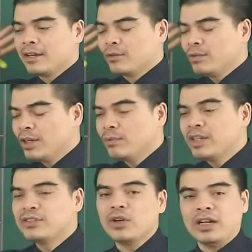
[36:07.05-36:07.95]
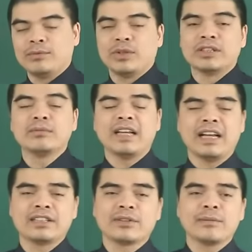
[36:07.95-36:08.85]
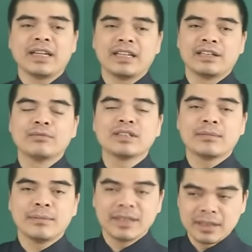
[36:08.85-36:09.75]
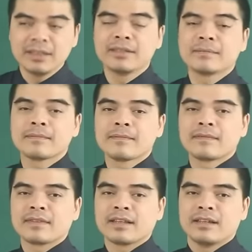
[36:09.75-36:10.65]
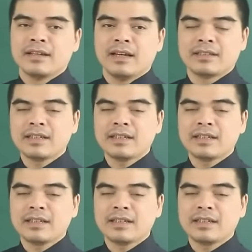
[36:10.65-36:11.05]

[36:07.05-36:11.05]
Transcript: cũng không nên chọn làm tuổi sông nhà trong năm 2024.